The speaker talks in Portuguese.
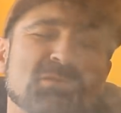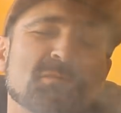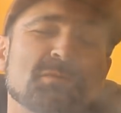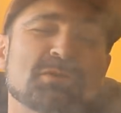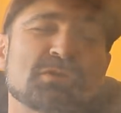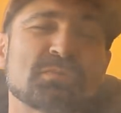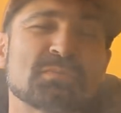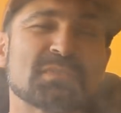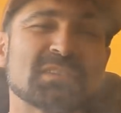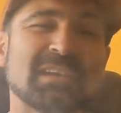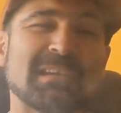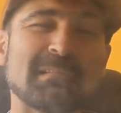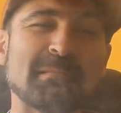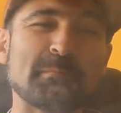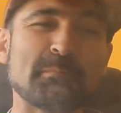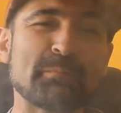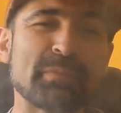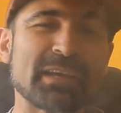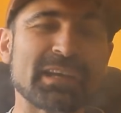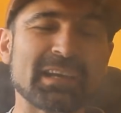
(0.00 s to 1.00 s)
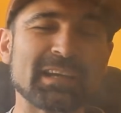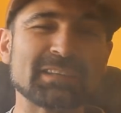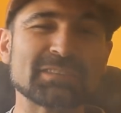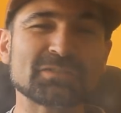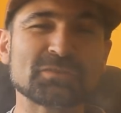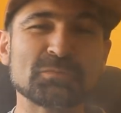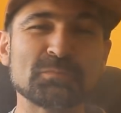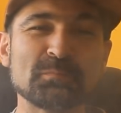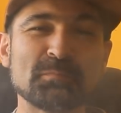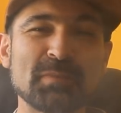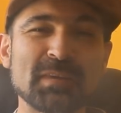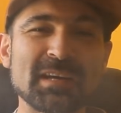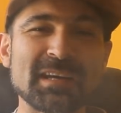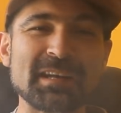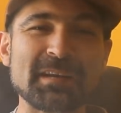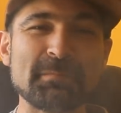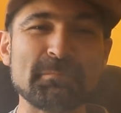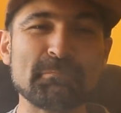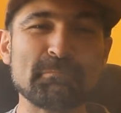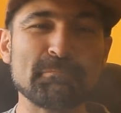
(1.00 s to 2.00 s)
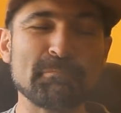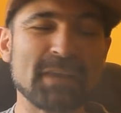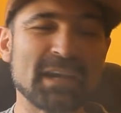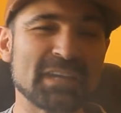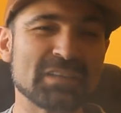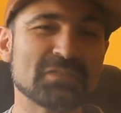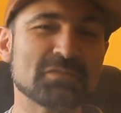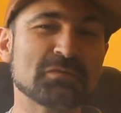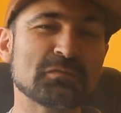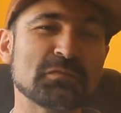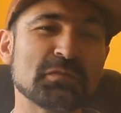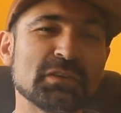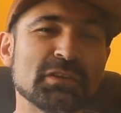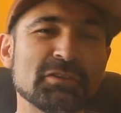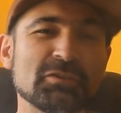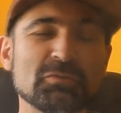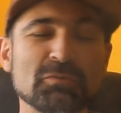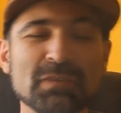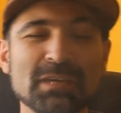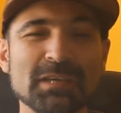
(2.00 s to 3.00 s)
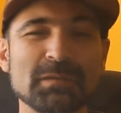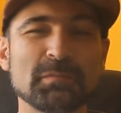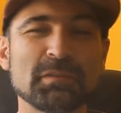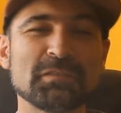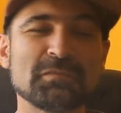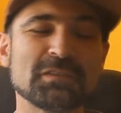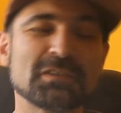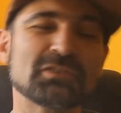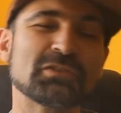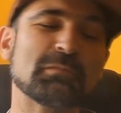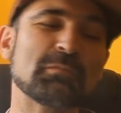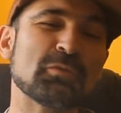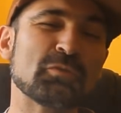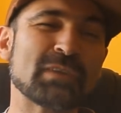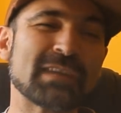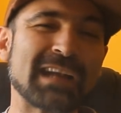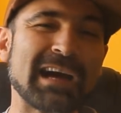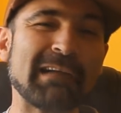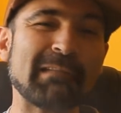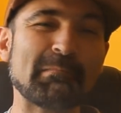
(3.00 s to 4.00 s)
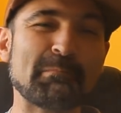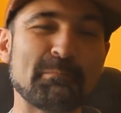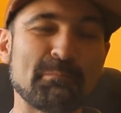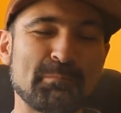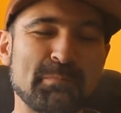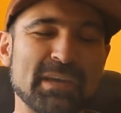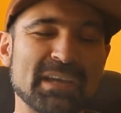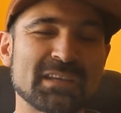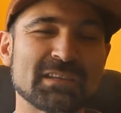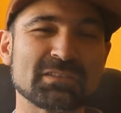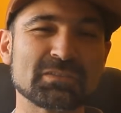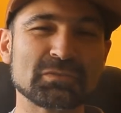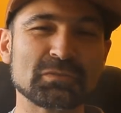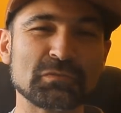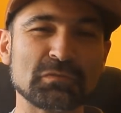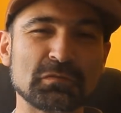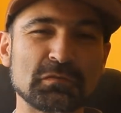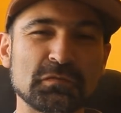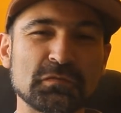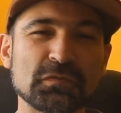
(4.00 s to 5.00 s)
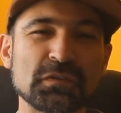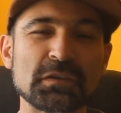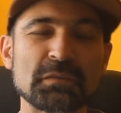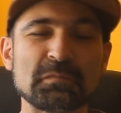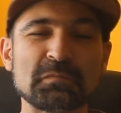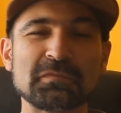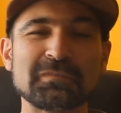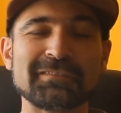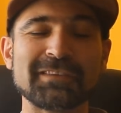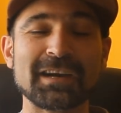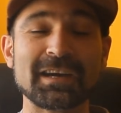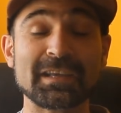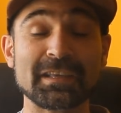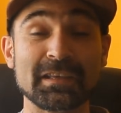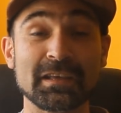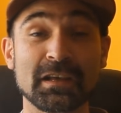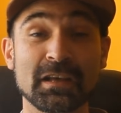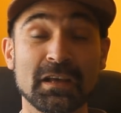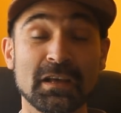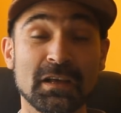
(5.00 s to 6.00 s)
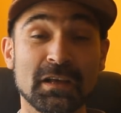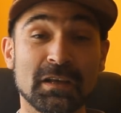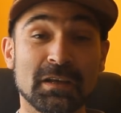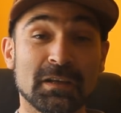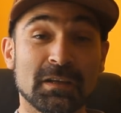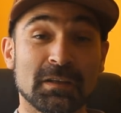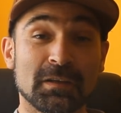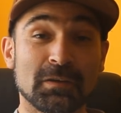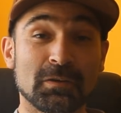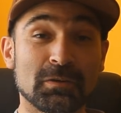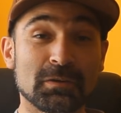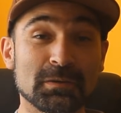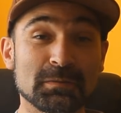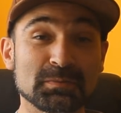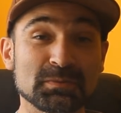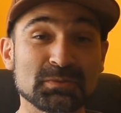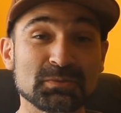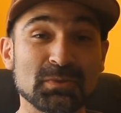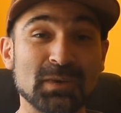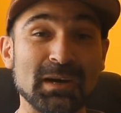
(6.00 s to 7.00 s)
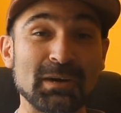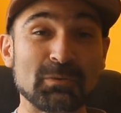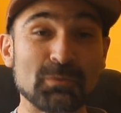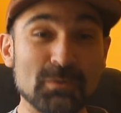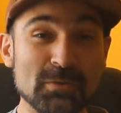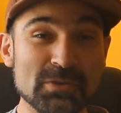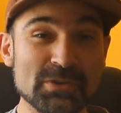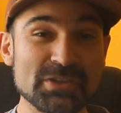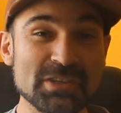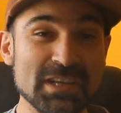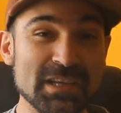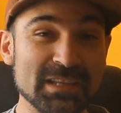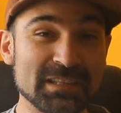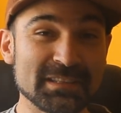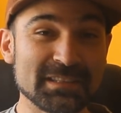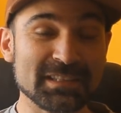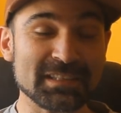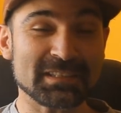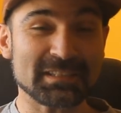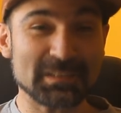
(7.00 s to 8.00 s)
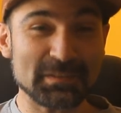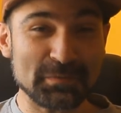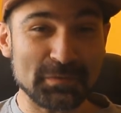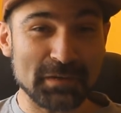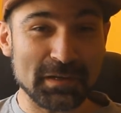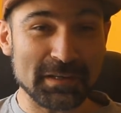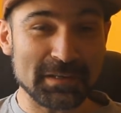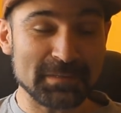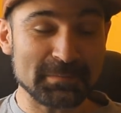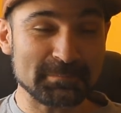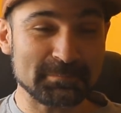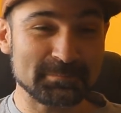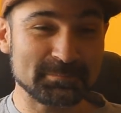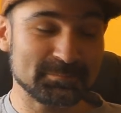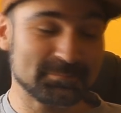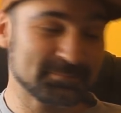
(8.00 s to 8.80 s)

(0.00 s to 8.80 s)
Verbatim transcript: Ora, hoje pessoal, Pegaso para mais um vídeo e bem-vindos ao meu canal Pegaso Vapefly. Ora pessoal, hoje é terça-feira.